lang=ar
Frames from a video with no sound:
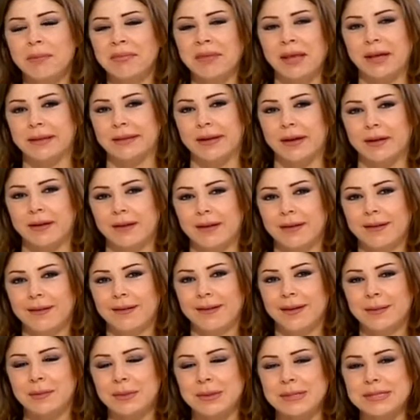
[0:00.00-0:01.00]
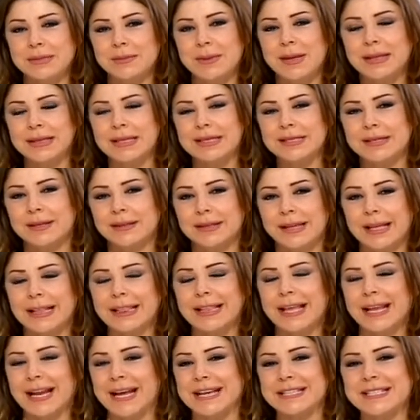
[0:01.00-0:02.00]
ما بتقدر بقسماتي
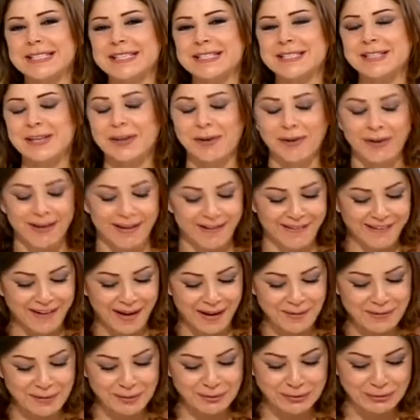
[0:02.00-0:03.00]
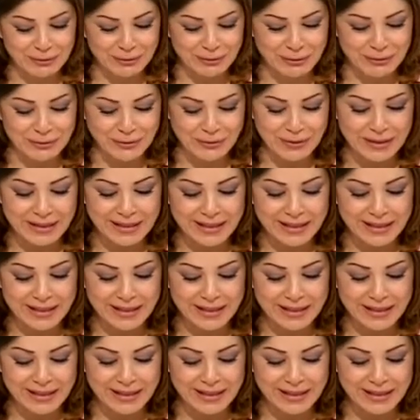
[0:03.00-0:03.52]
صديقتنا العزيزه رولا عم بتقول انه